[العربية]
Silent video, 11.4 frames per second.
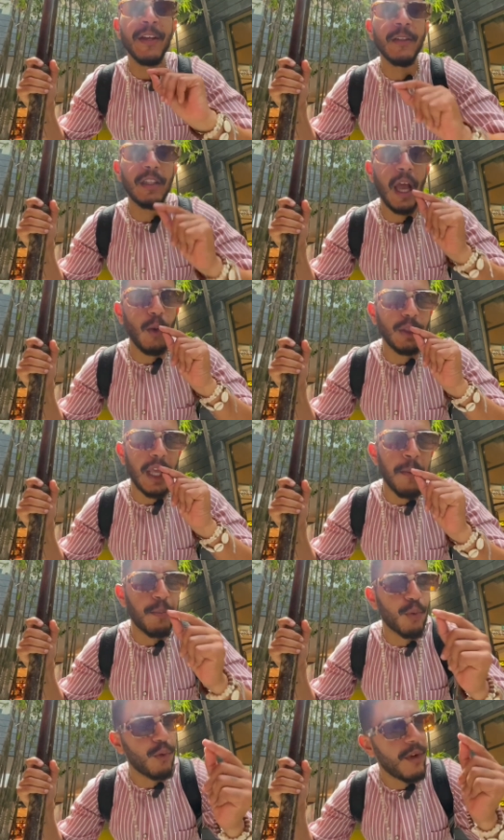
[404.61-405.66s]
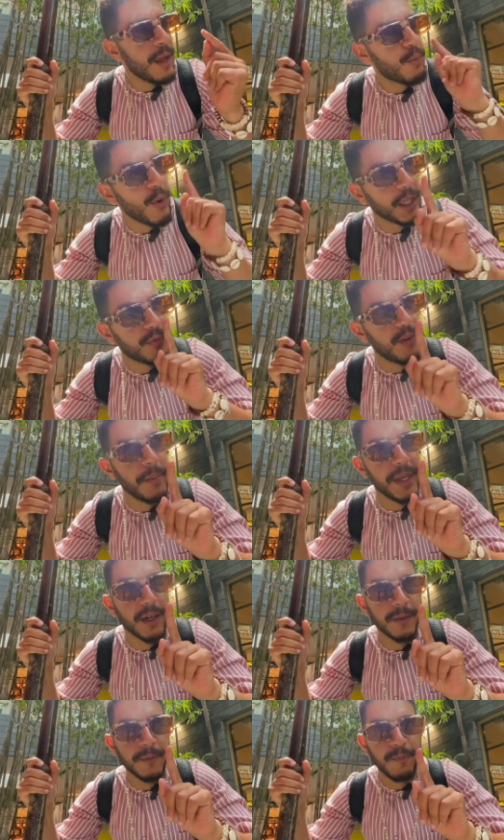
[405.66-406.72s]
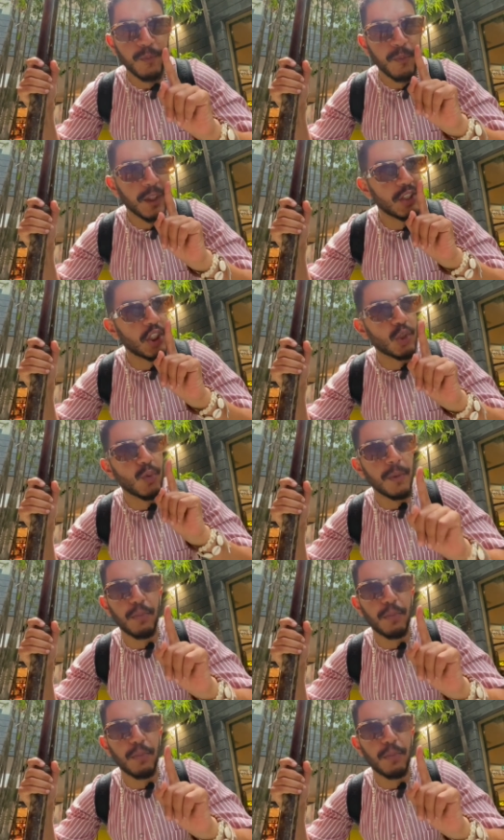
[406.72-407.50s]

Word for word: كتحاول تامبروفي ب 1% جست 1%